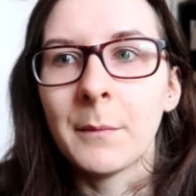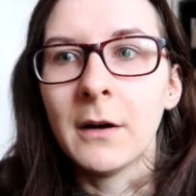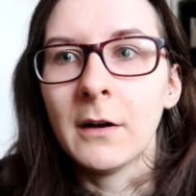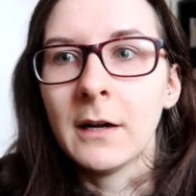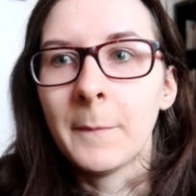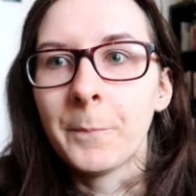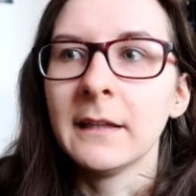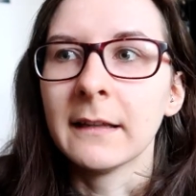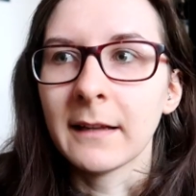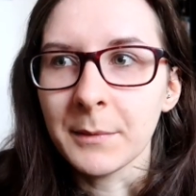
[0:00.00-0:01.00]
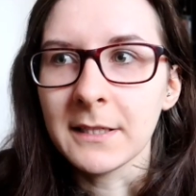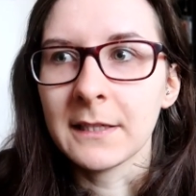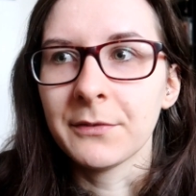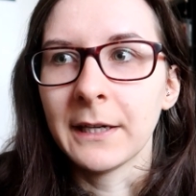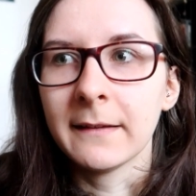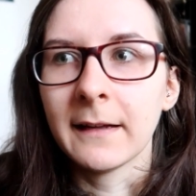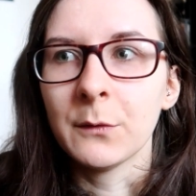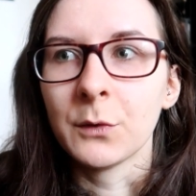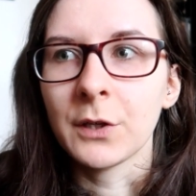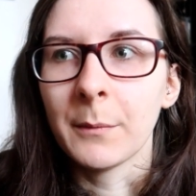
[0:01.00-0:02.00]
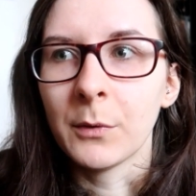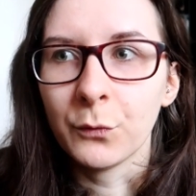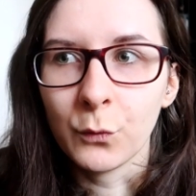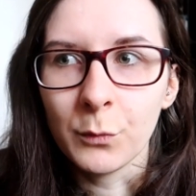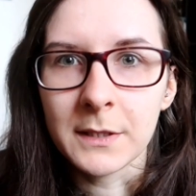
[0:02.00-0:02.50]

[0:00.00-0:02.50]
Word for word: Aber ähm, jetzt habe ich ja die freie Zeit und ich habe auch vor,